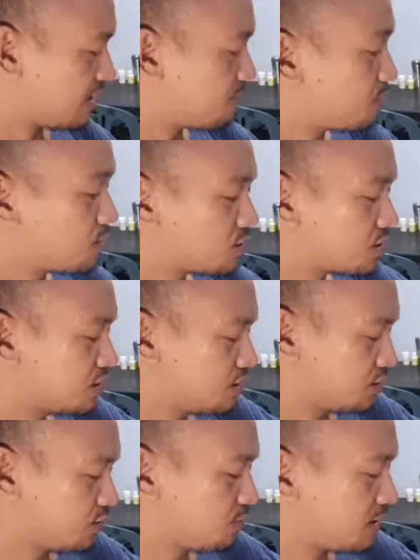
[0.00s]
Tapos,
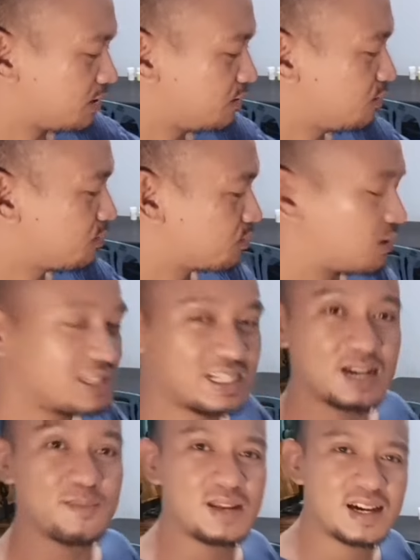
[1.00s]
yung pagluluto. Ah,
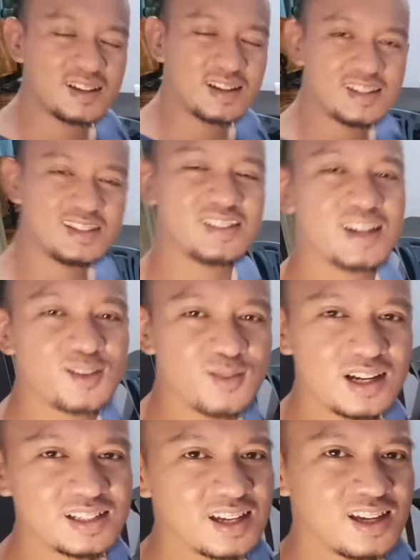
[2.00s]
siya nga pala guys, i-share ko
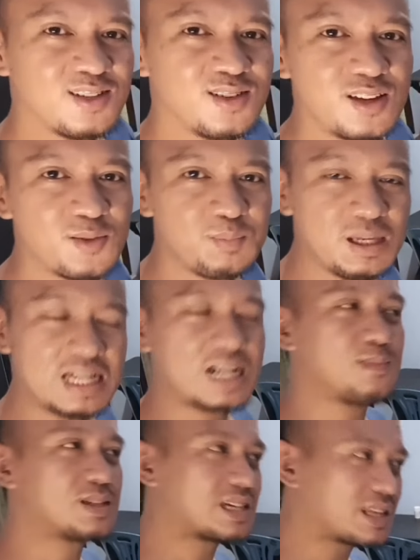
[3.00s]
lang sa inyo na yung
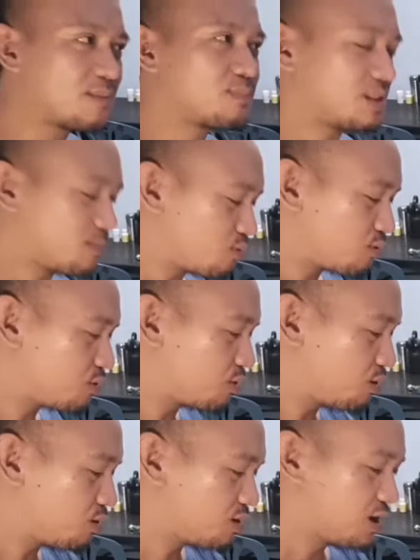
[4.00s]
pinakamasarap na
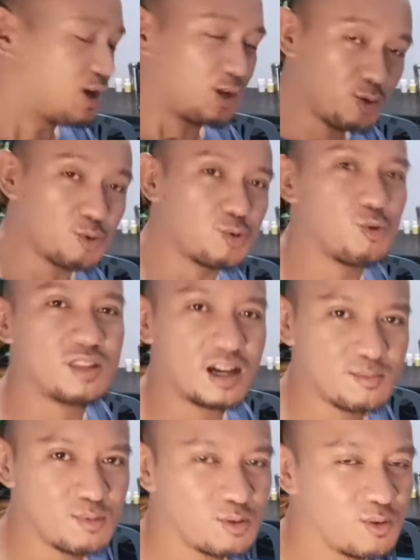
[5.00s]
munggo, luto
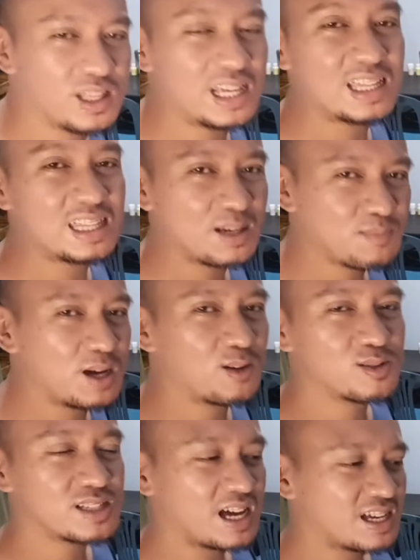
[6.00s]
ng munggo na natikman
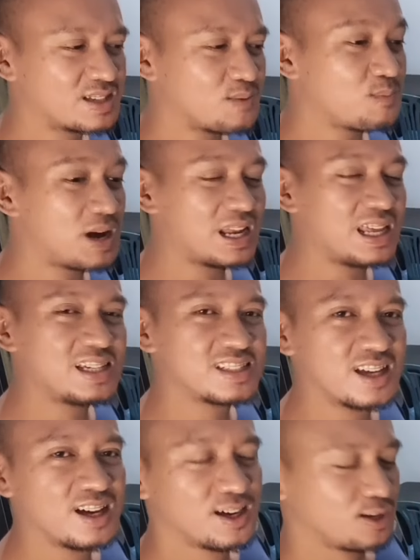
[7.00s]
ko sa
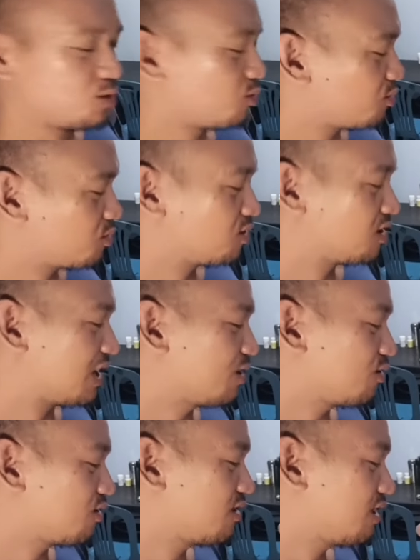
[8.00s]
Sambales, yung
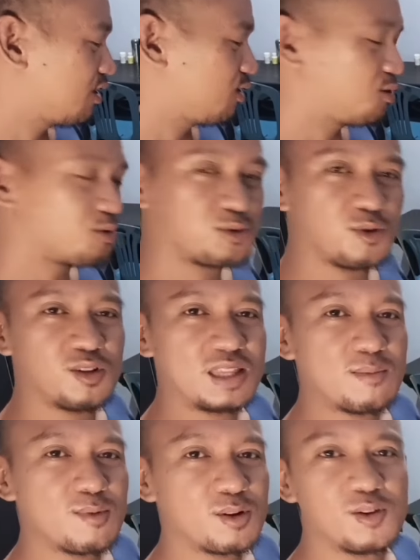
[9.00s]
ano, luto
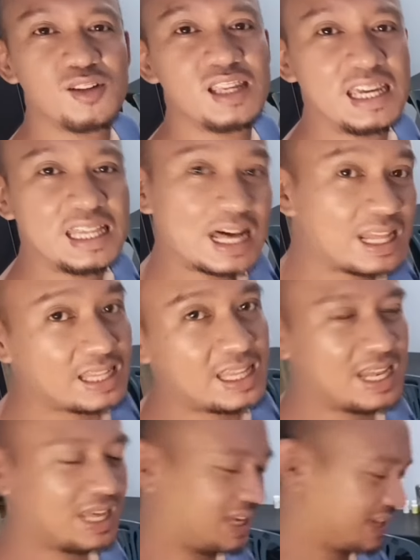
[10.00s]
na munggo ni Nana
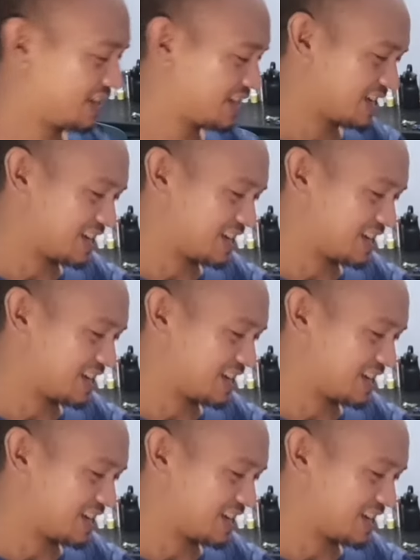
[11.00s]
Daling.